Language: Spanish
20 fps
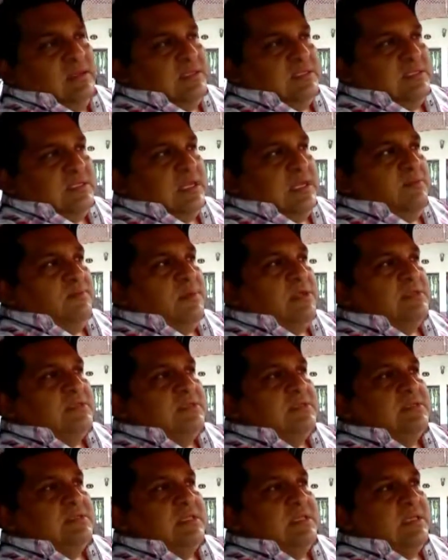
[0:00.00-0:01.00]
seis
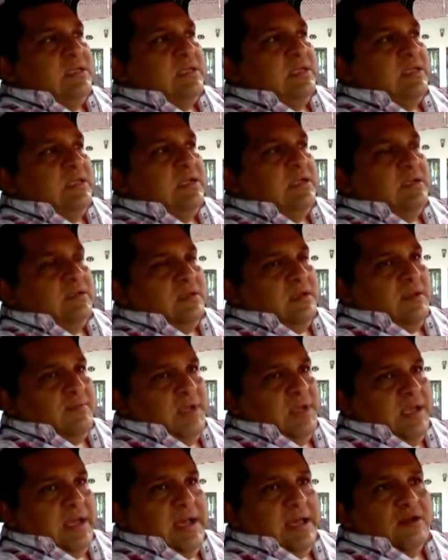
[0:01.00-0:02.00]
meses tener a,
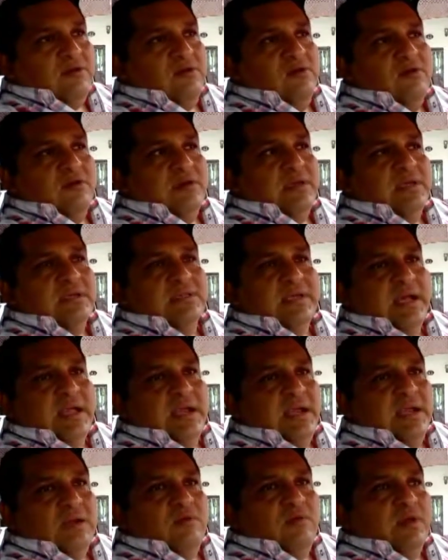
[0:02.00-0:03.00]
mi cargo lo que es
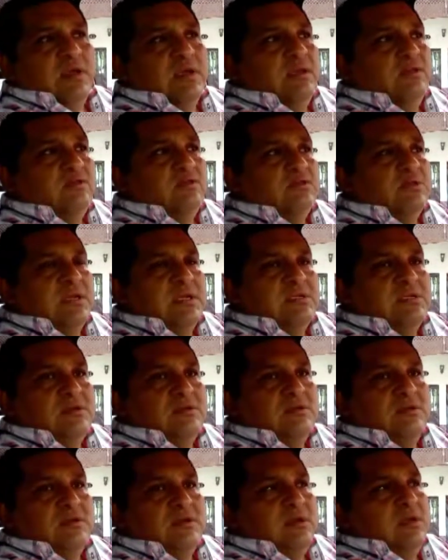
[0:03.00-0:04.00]
Canaco aquí en
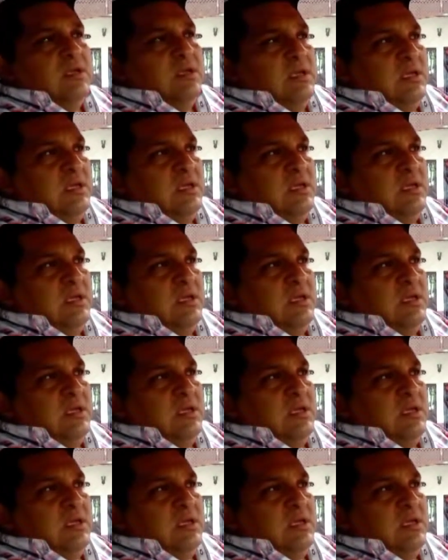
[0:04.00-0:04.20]
Tuzlachico